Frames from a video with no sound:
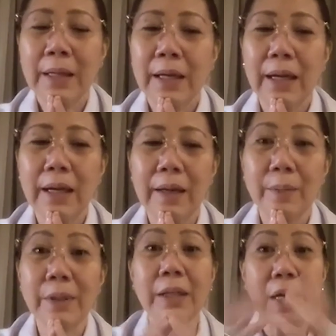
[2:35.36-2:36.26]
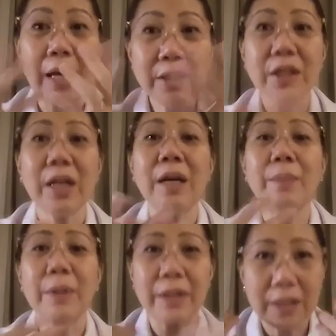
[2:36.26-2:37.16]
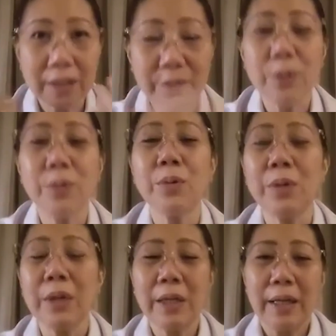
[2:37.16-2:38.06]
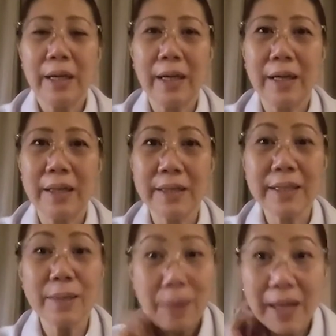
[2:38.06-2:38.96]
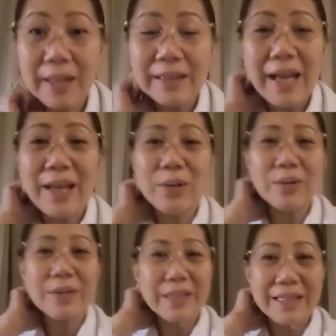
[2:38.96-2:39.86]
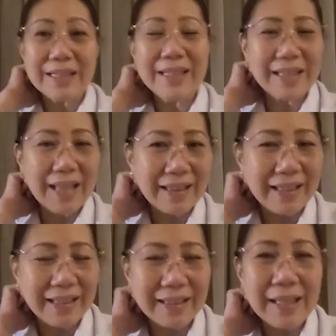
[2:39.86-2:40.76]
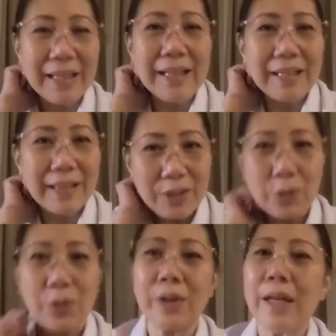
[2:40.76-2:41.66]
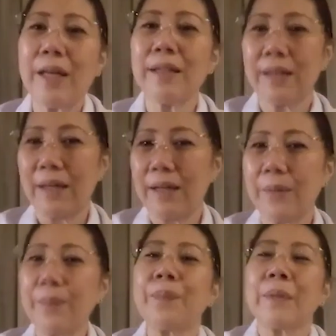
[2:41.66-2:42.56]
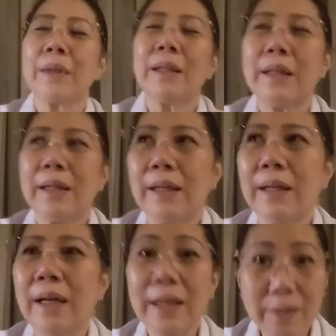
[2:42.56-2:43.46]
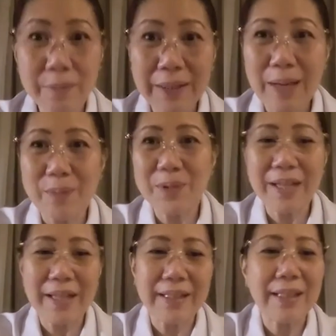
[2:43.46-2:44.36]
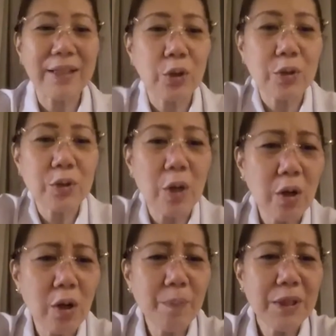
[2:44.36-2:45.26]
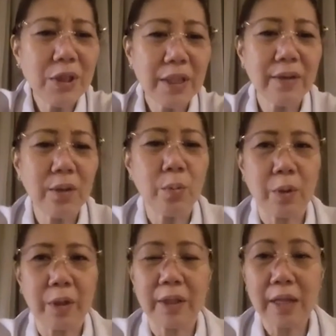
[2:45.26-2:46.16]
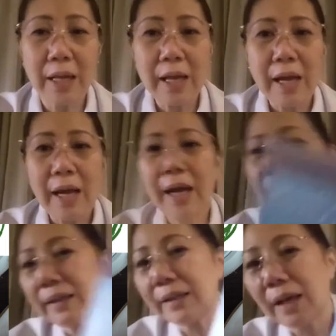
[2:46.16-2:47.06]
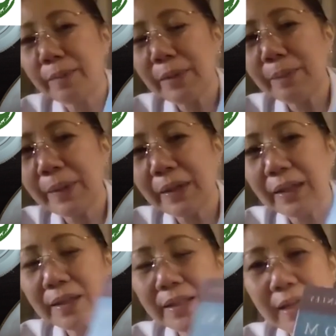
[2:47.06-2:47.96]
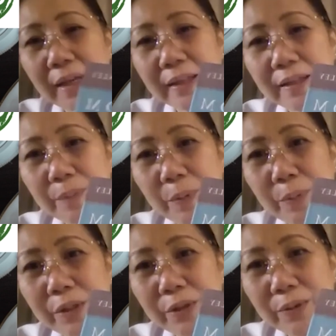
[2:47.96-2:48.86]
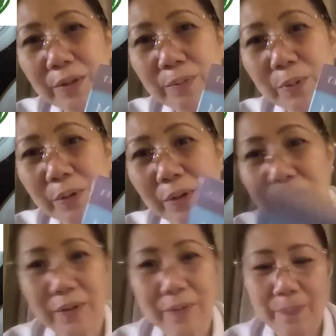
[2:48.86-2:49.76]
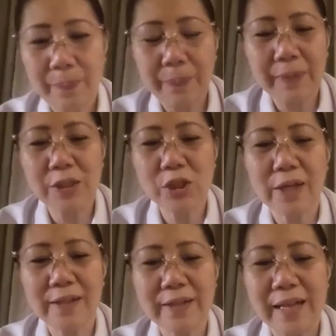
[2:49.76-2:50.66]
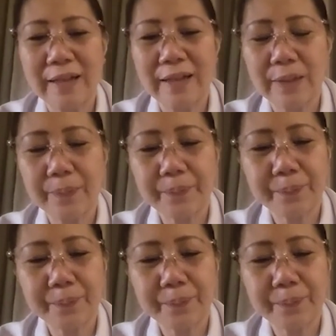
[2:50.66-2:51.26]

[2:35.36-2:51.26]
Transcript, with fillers: uh, magka-catch up, magre-review, uh, sasamahan tayo sa reading natin ngayon at uh, uh, hanggang matapos natin ito. So, accomplishing the work at coming pa rin sa ating paboritong libro ni Charles Stanley.